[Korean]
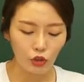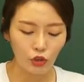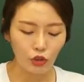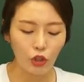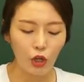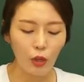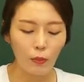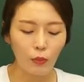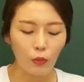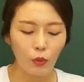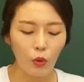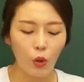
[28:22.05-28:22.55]
줄
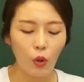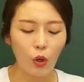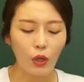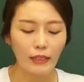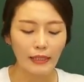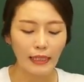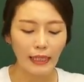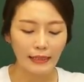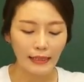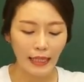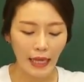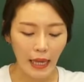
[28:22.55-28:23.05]
없고
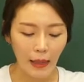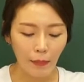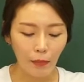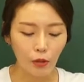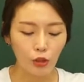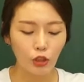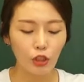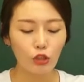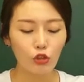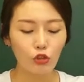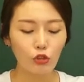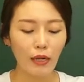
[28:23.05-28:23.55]
자 세
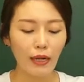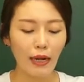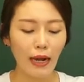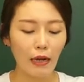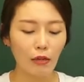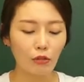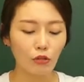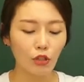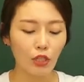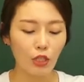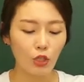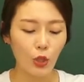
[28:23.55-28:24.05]
번째 줄의
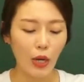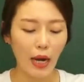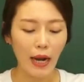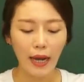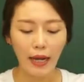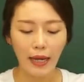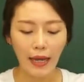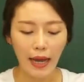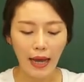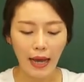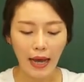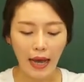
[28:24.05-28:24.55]
가운데
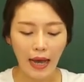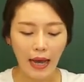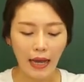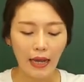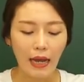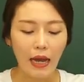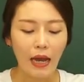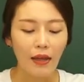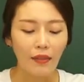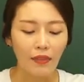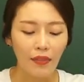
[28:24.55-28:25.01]
좌하향